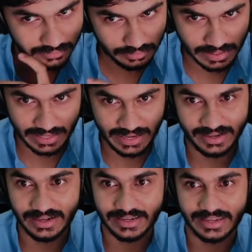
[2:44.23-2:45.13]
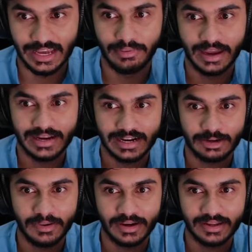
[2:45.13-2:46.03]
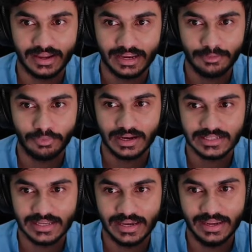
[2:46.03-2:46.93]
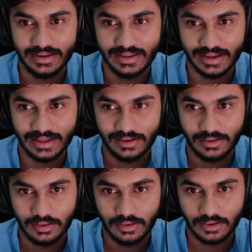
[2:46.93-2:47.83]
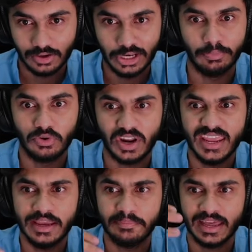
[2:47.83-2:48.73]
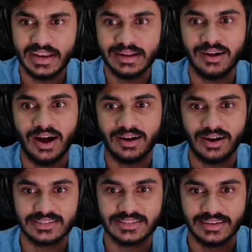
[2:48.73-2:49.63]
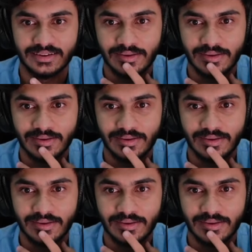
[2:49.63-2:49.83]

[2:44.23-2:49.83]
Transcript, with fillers: मैंने एडिट किया भाई कटपीट करके पूरा सा ये ठीक है क्लिप उठाई है पता नहीं कहाँ कहाँ से